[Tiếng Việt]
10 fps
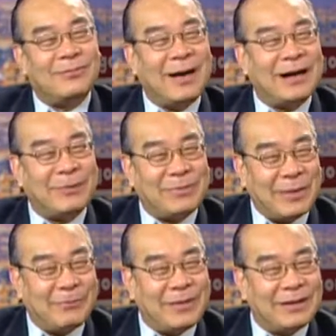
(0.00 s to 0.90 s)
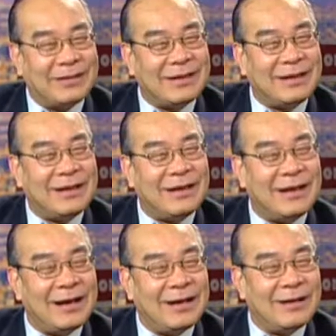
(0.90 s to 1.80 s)
bắn rầm rầm á,
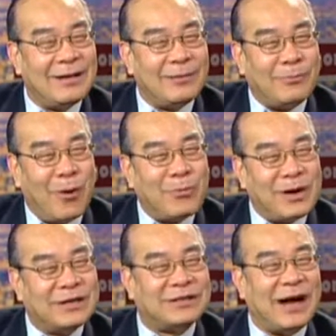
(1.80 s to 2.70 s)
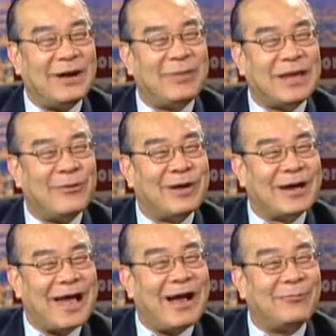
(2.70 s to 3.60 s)
thì một người sợ mà nhiều
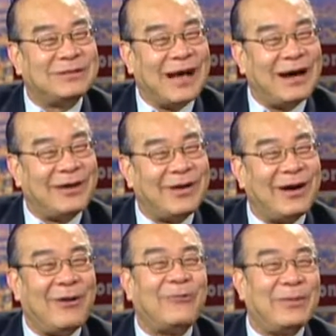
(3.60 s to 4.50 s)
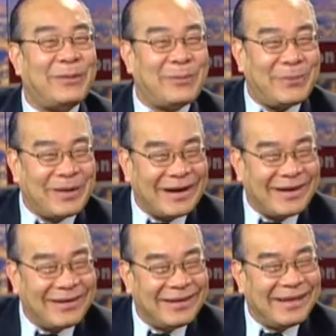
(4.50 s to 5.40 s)
người khác không sợ đâu đâu phải bắn bắn
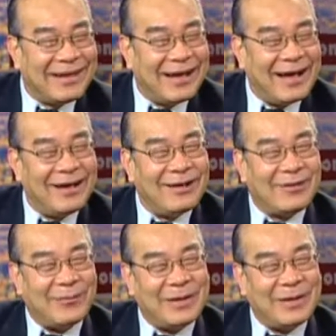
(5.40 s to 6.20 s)
mình đâu À, còn